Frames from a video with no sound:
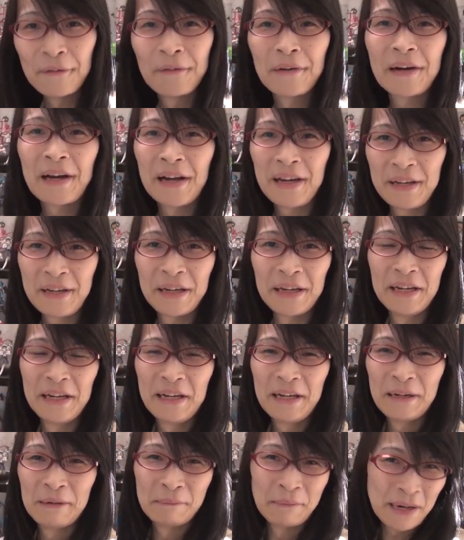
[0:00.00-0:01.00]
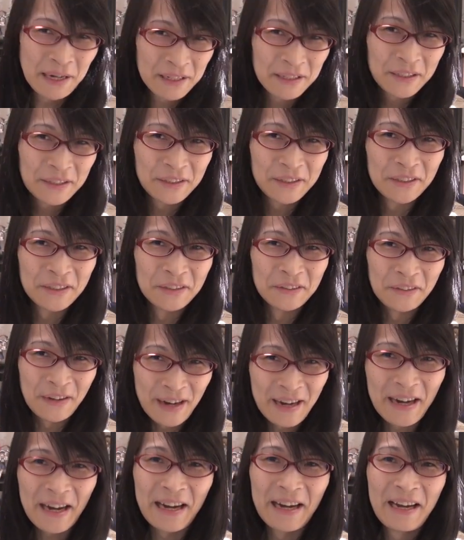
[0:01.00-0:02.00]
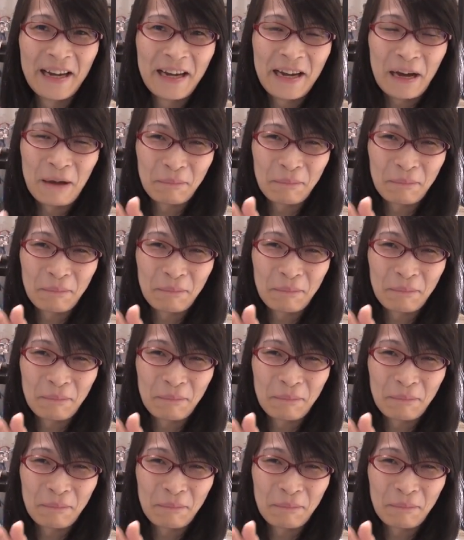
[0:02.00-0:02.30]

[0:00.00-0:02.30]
今回 Mac は